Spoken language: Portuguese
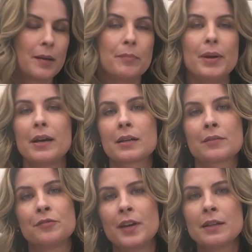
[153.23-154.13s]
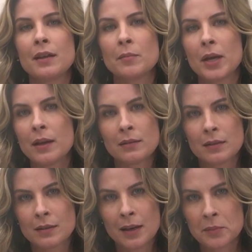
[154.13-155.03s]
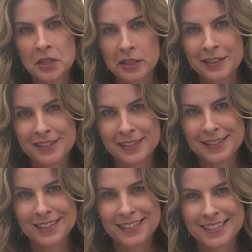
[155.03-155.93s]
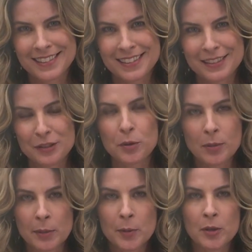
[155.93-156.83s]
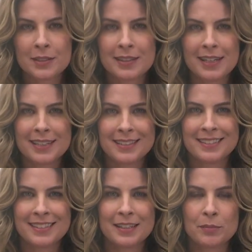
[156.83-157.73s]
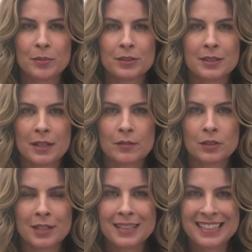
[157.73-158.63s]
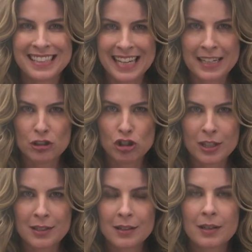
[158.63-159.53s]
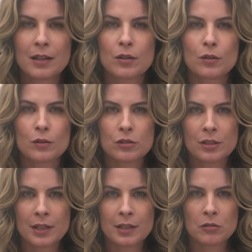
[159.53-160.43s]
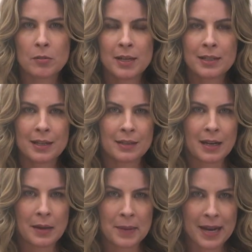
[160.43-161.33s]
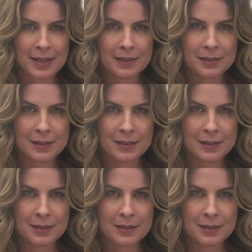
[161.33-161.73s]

Perfeitamente, Tamiris! O problema pode ser esse sim. Pode ser que você esteja cozinhando a batata a mais,